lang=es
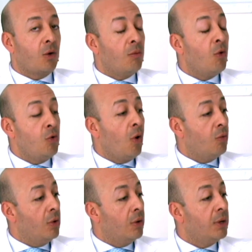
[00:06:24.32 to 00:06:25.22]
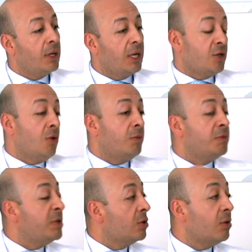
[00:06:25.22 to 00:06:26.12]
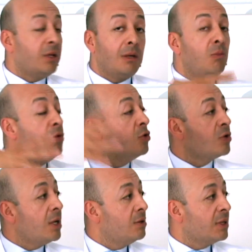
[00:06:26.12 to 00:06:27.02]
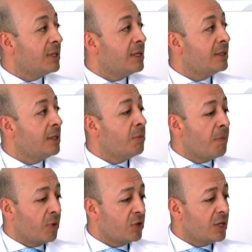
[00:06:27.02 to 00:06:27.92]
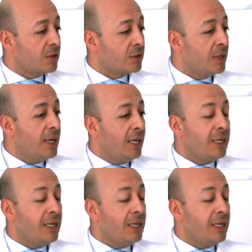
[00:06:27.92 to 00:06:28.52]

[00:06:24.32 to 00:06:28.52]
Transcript: como un óvulo. Eso lo hemos visto durante muchos años de hacer este tipo de procesos.